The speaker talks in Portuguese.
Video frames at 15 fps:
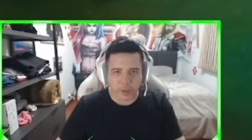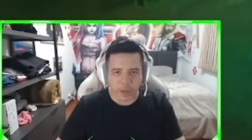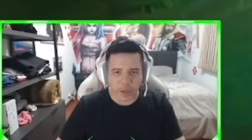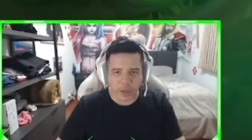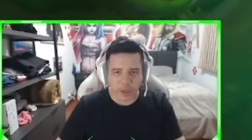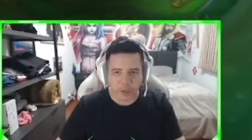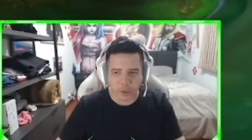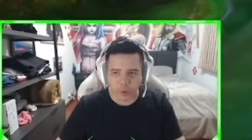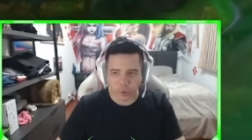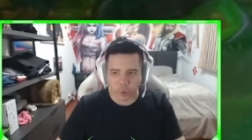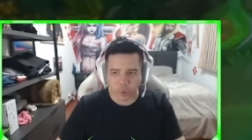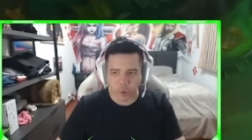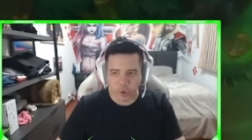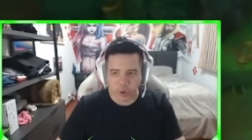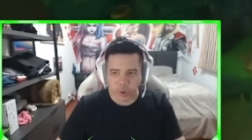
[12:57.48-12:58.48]
a é isso.
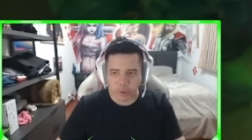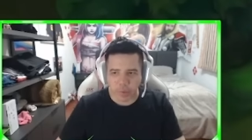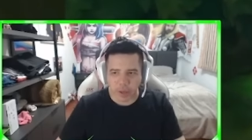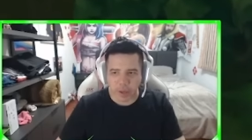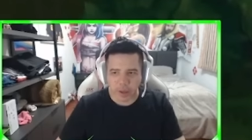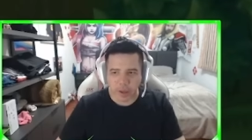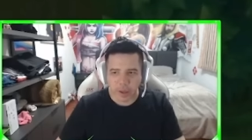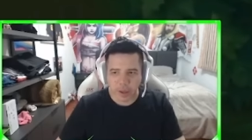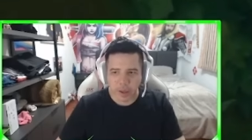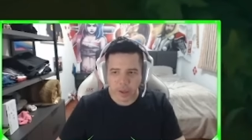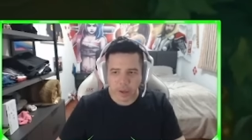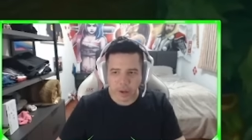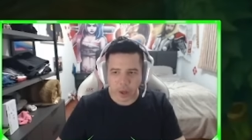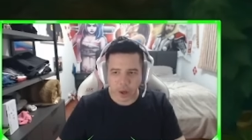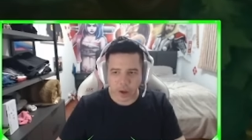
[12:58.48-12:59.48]
É, também.
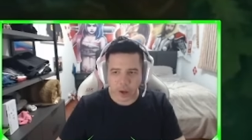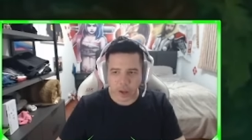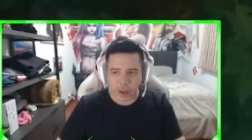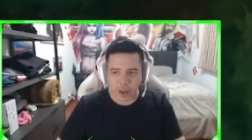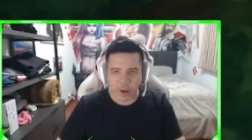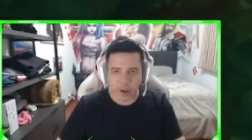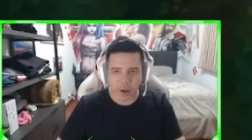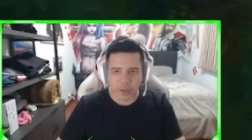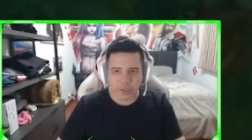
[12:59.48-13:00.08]
É, na hora então... H, na hora